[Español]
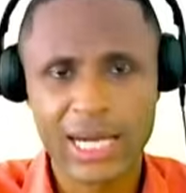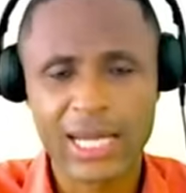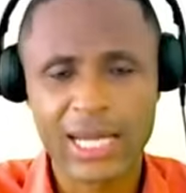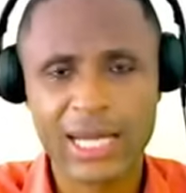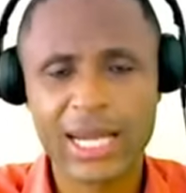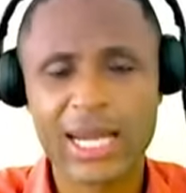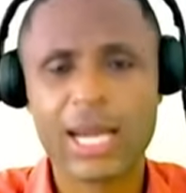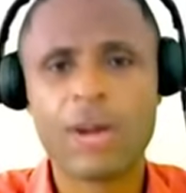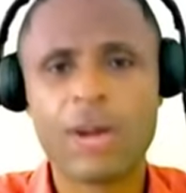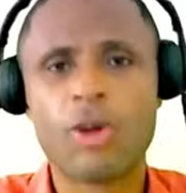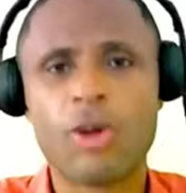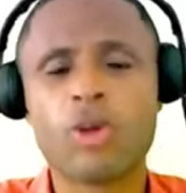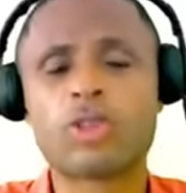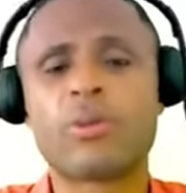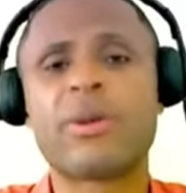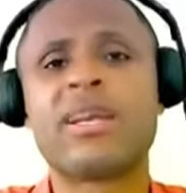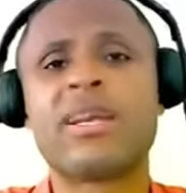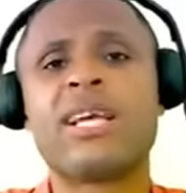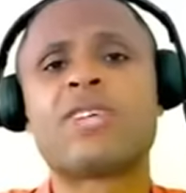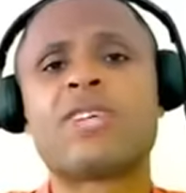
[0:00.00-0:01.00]
que los
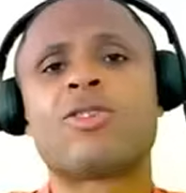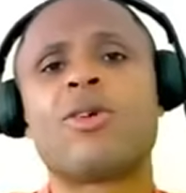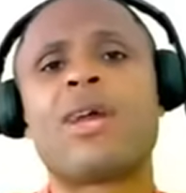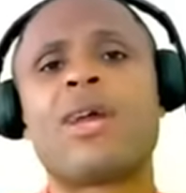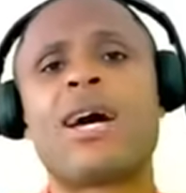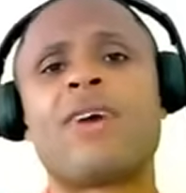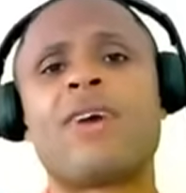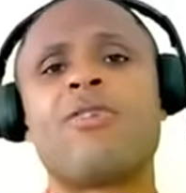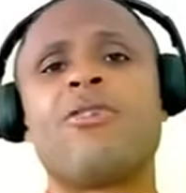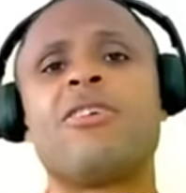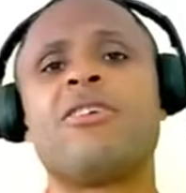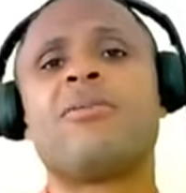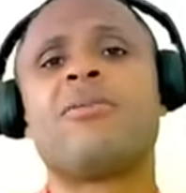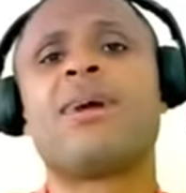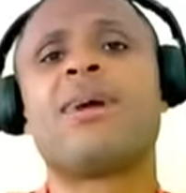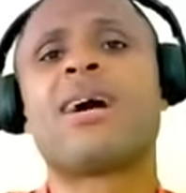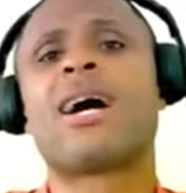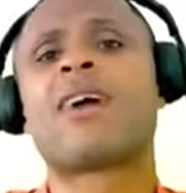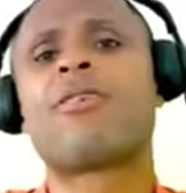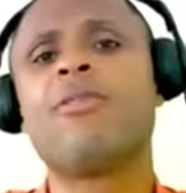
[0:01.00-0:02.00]
venezolanos
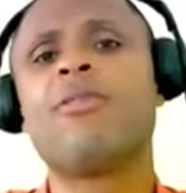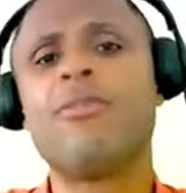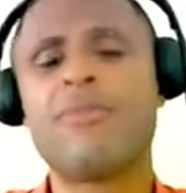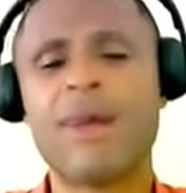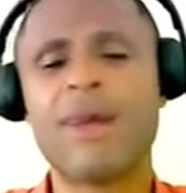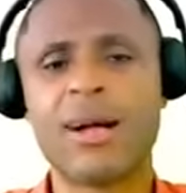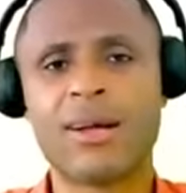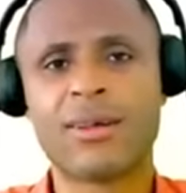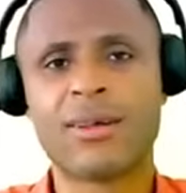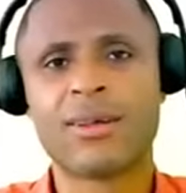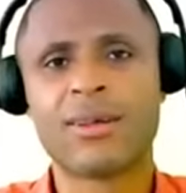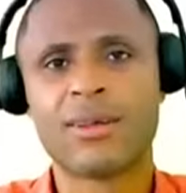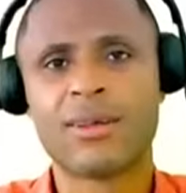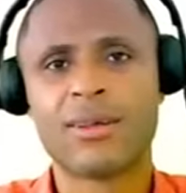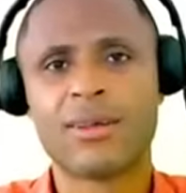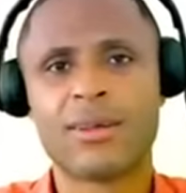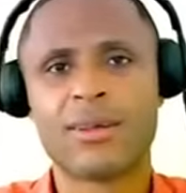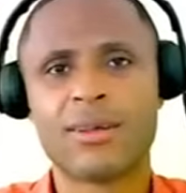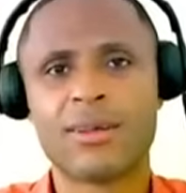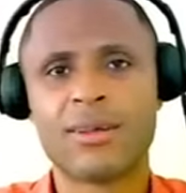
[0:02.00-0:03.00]
iban a Cuba
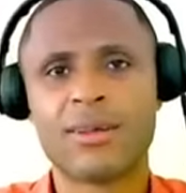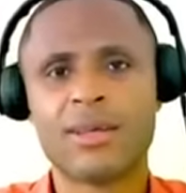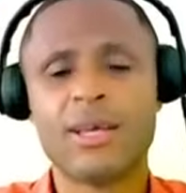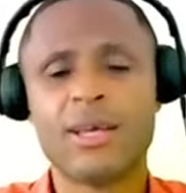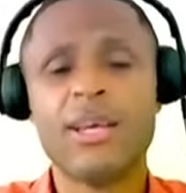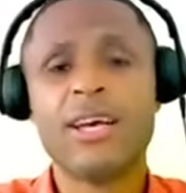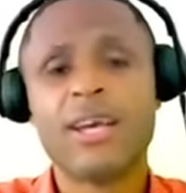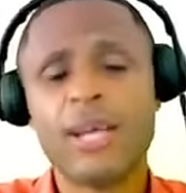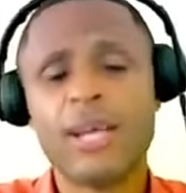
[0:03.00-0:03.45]
y